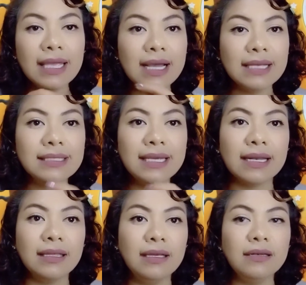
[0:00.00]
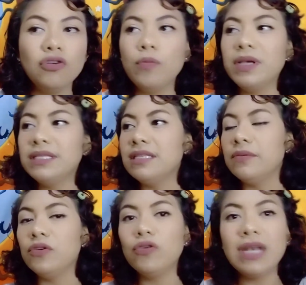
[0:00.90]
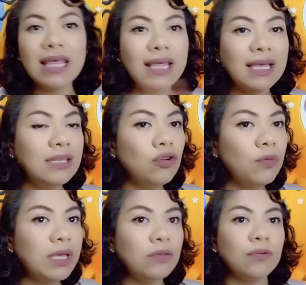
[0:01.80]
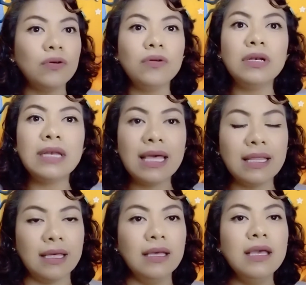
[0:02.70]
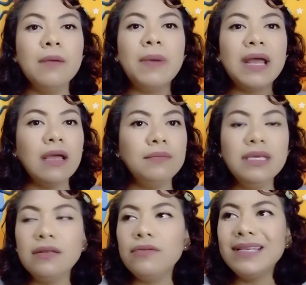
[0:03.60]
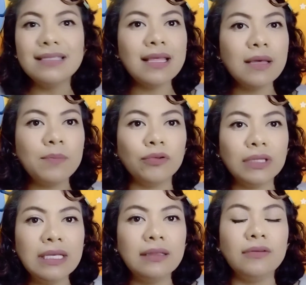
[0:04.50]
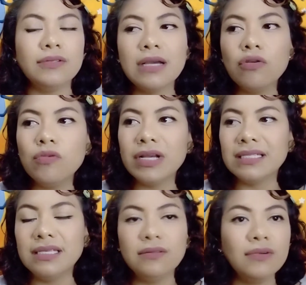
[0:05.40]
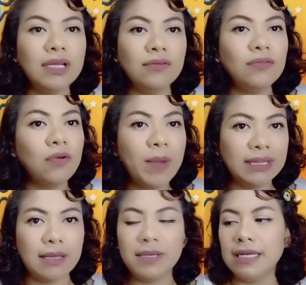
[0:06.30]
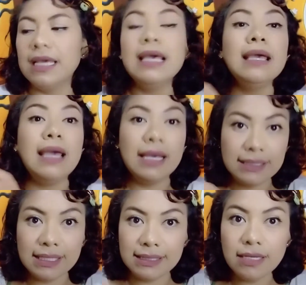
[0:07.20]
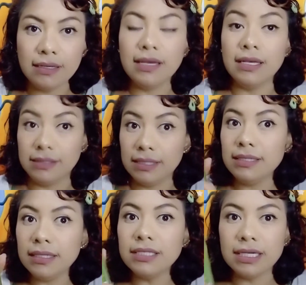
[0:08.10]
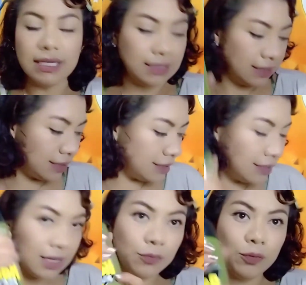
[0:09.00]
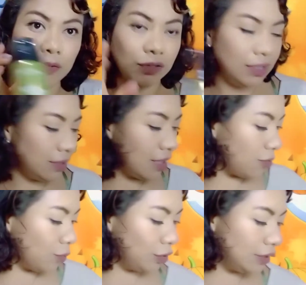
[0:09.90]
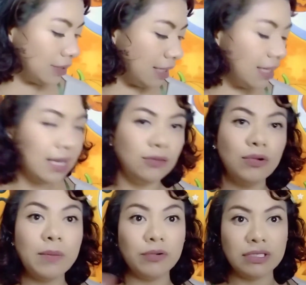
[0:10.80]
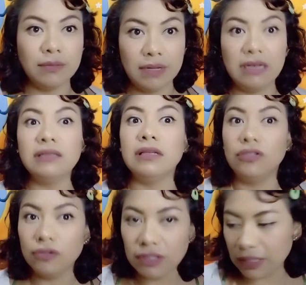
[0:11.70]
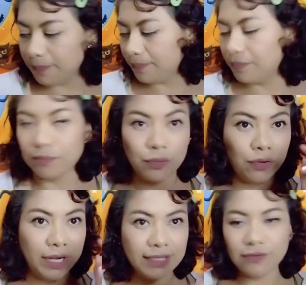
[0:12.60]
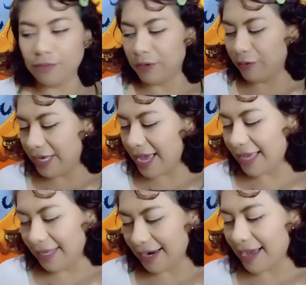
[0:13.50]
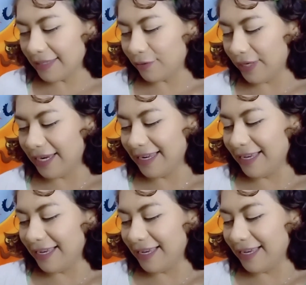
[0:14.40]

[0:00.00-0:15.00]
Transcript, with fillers: Casa y Jardín, no me sirvió nada y no me duró nada. Para mí no es nada potente, o sea, como que siento que no, no mata bien. Este sí, este sí, chicas, este sí está muy potente, como dice ahí que dura por semanas, de hecho sí, por eso me urgía ir a Soriana.